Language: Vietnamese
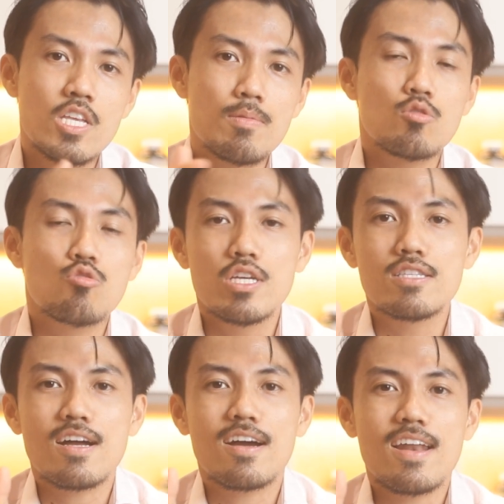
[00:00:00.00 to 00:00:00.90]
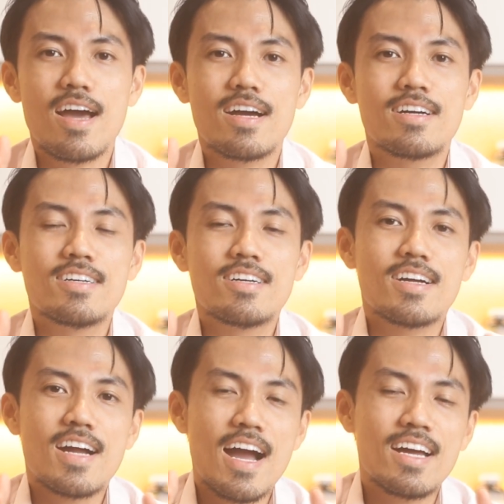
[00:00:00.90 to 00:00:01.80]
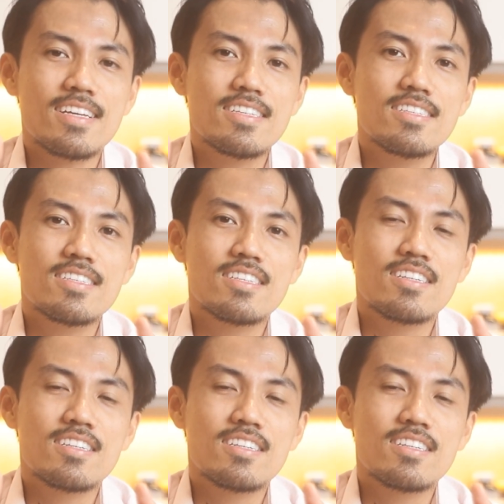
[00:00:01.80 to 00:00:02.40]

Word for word: nhưng mà tôi tin rằng là cái